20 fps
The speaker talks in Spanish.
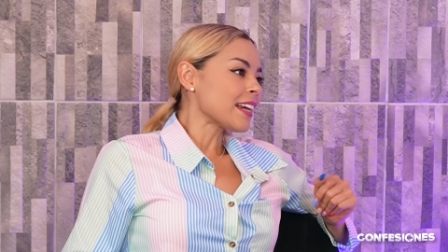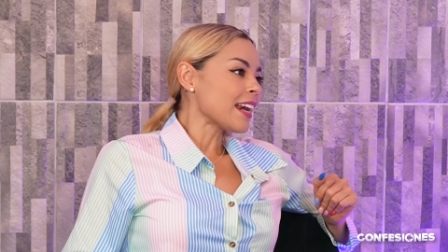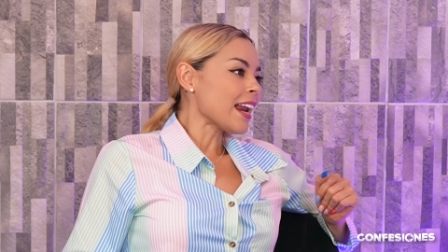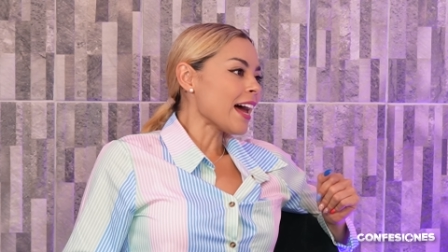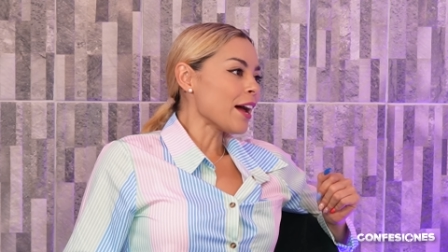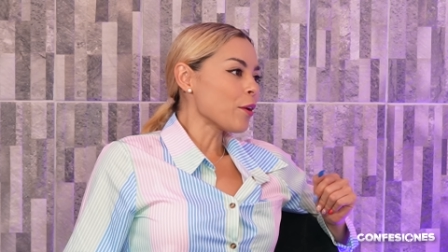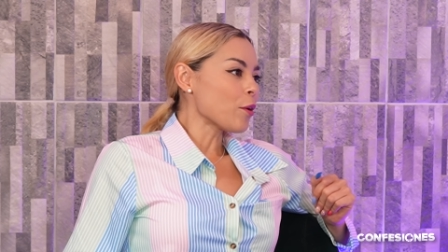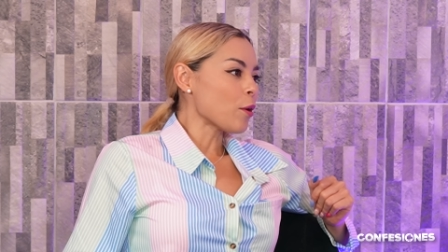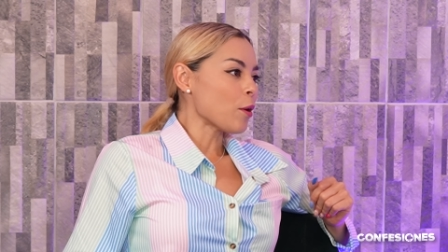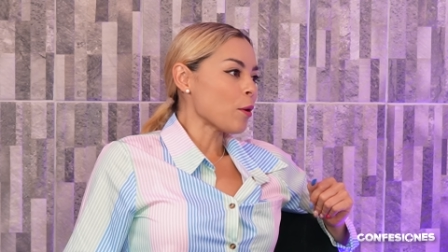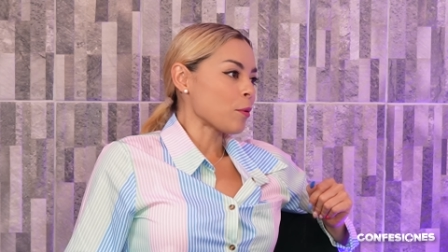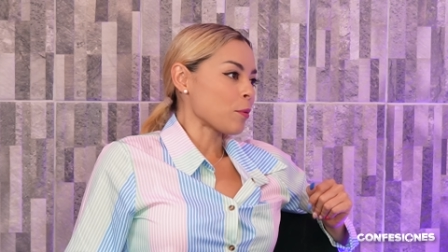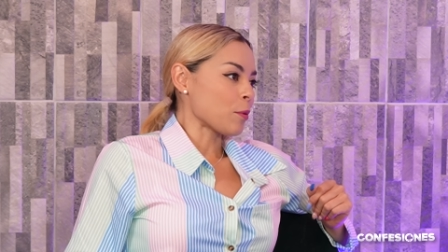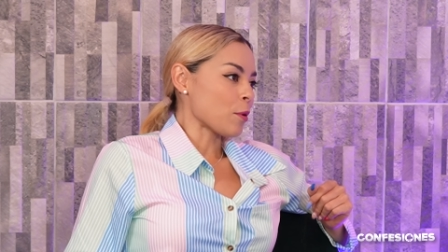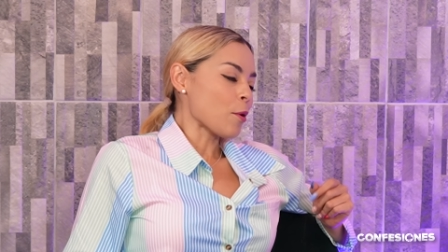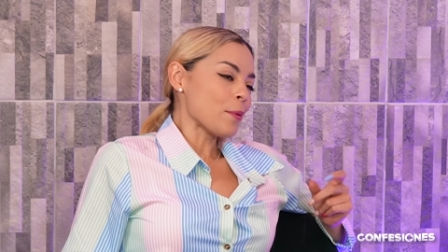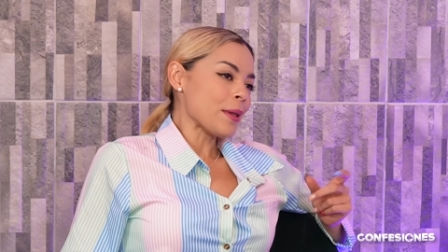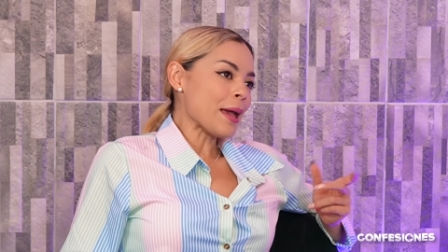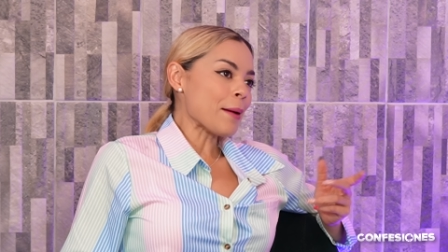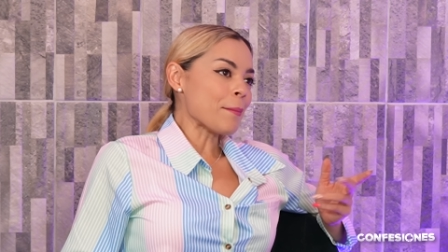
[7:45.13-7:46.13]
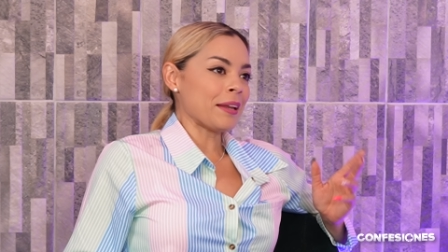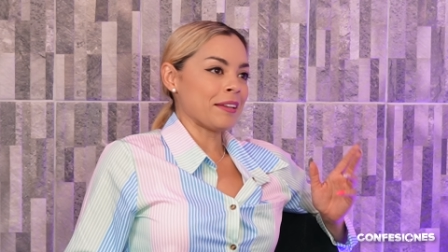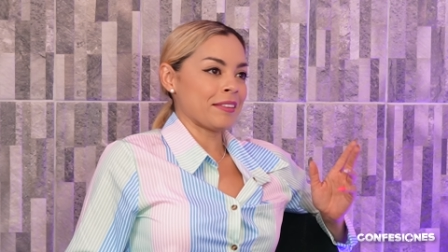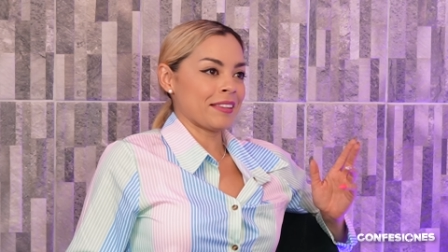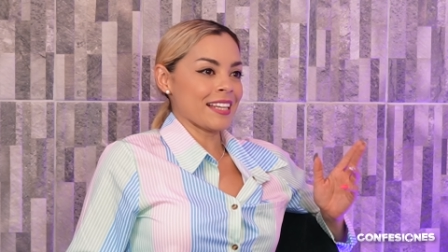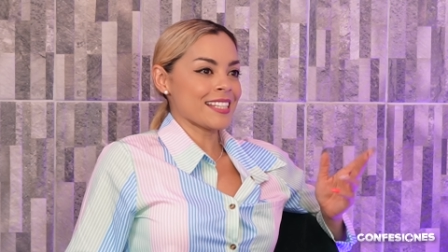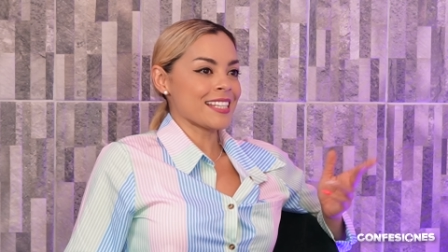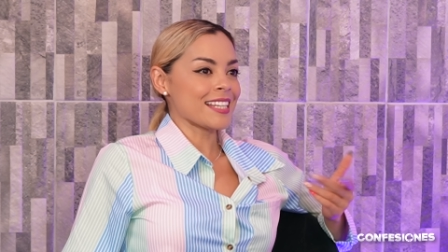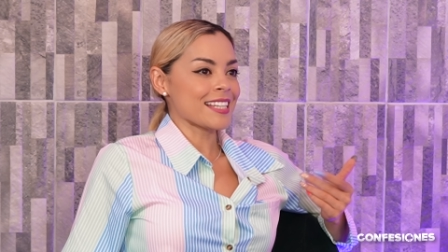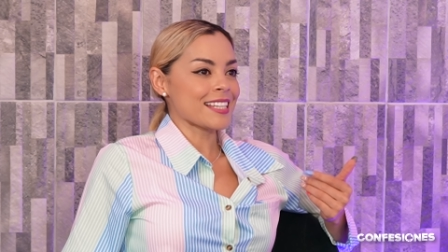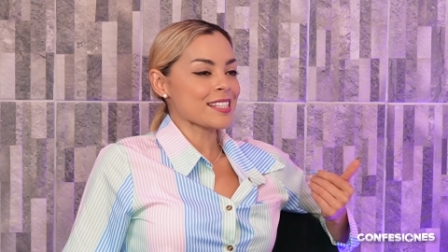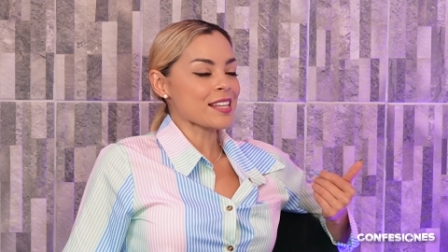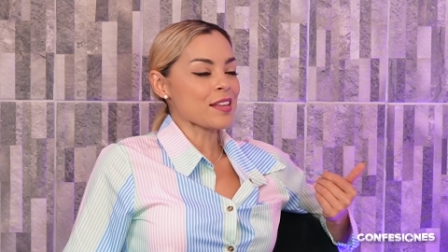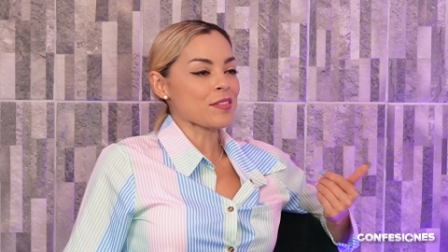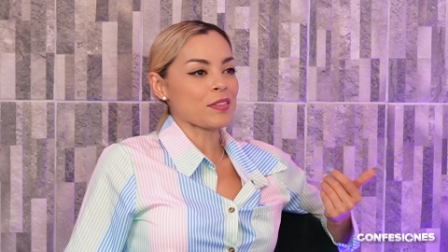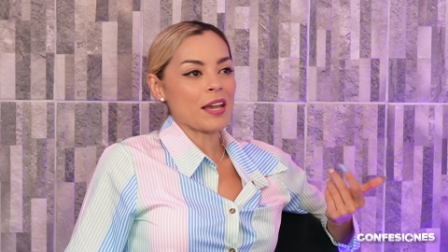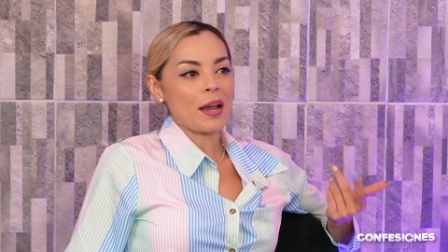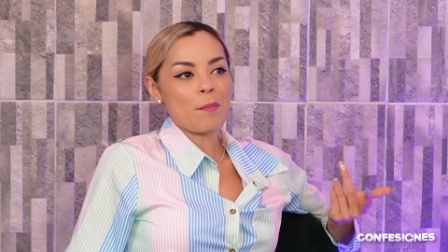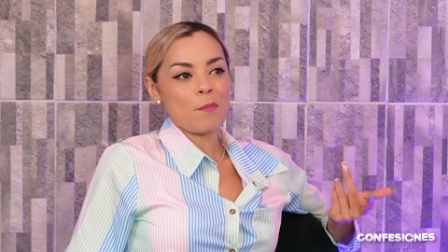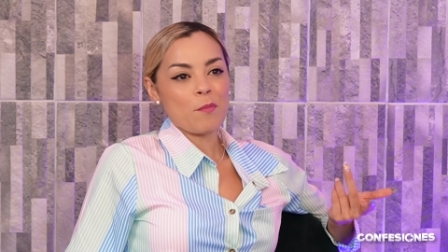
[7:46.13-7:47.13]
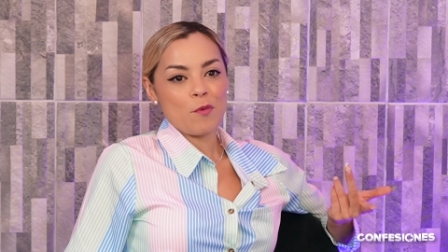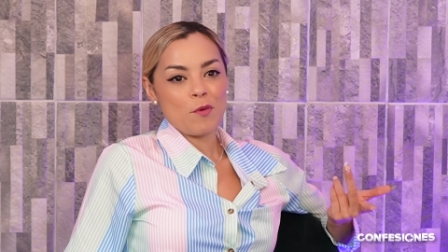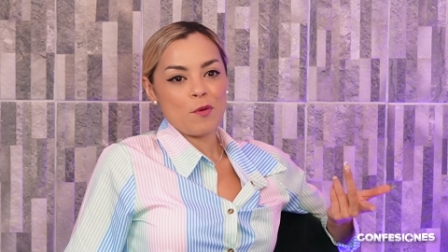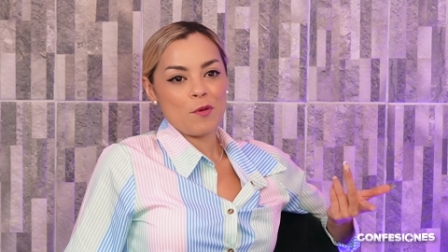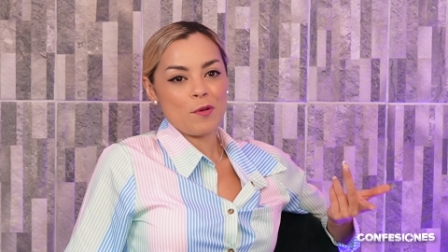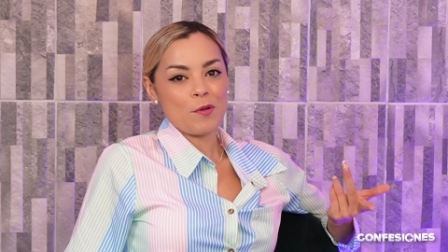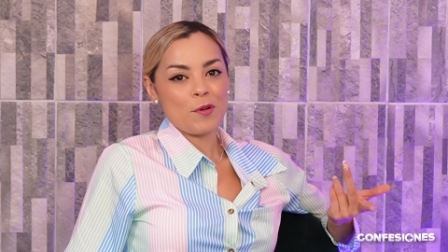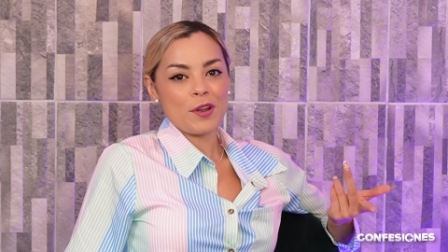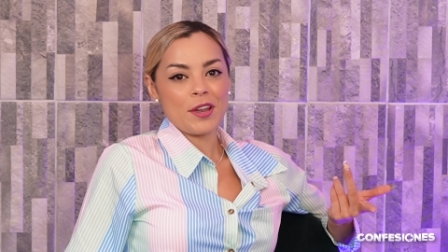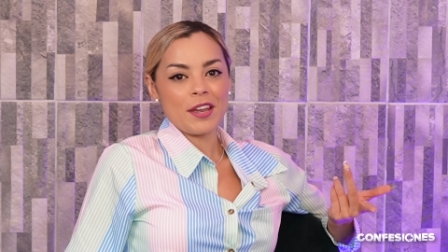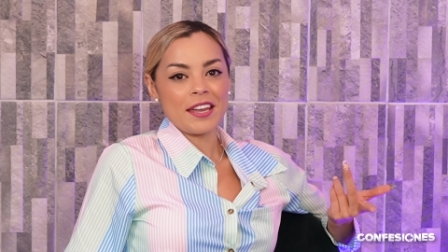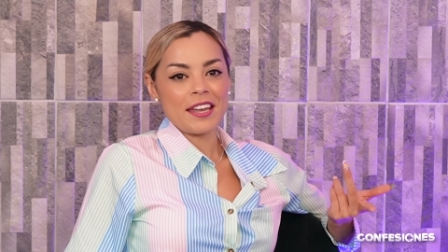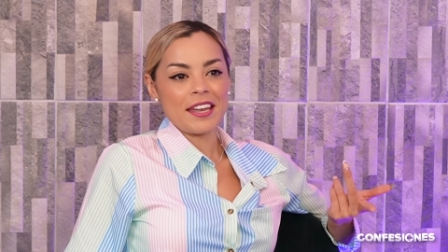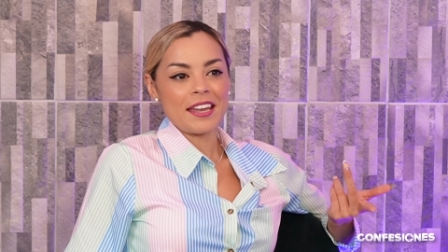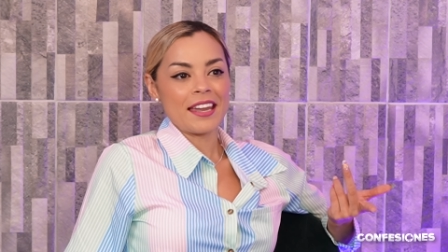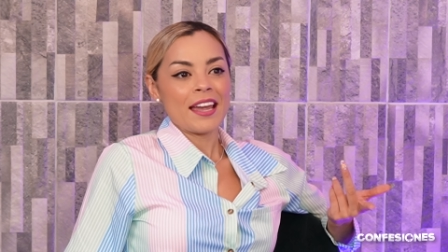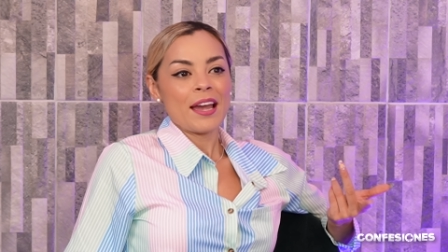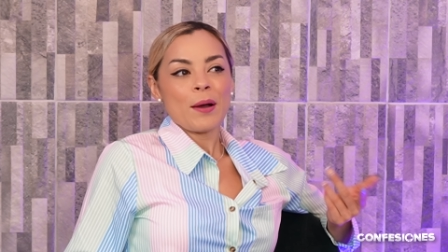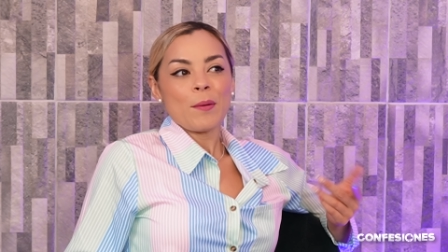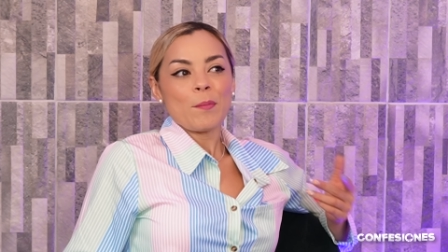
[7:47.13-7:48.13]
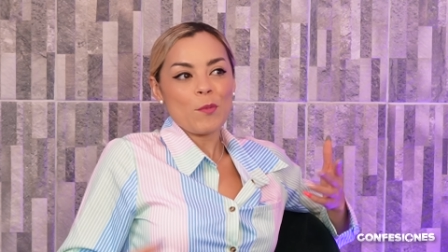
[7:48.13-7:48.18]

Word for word: claro, obviamente sí se sentía muy,